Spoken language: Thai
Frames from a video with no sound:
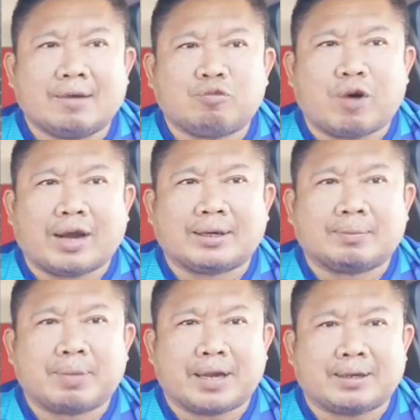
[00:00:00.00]
F1
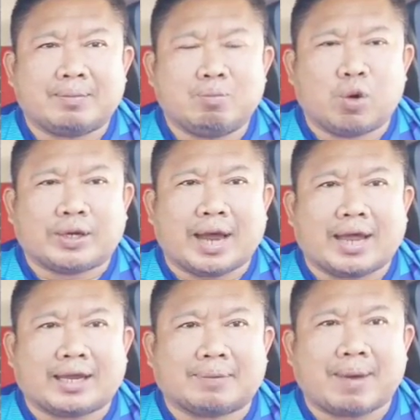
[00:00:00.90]
เพชรมวยไท
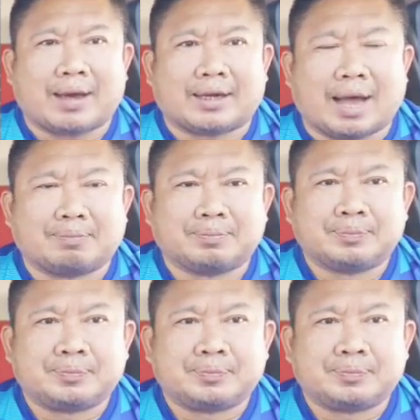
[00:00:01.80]
ยกันบ้างนะครับ